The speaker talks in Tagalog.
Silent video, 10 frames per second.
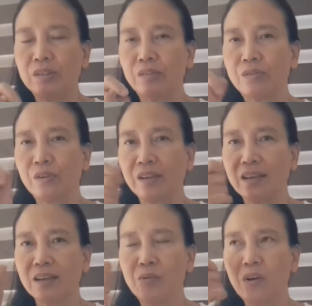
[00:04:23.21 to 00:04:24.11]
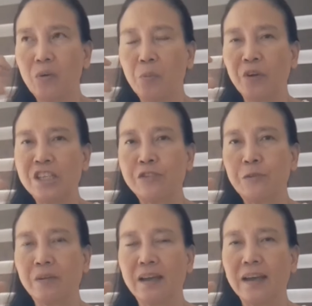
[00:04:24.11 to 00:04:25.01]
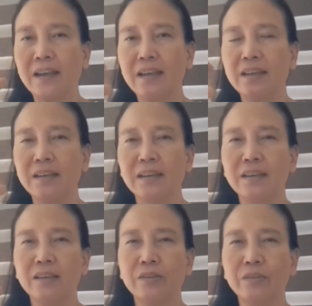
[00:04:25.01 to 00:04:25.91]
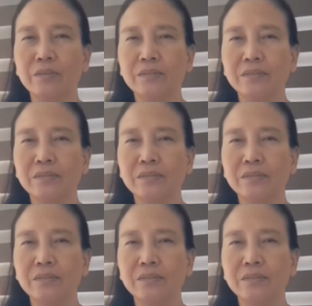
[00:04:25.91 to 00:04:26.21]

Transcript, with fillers: So, so, ang ginagawa ko po is supply yung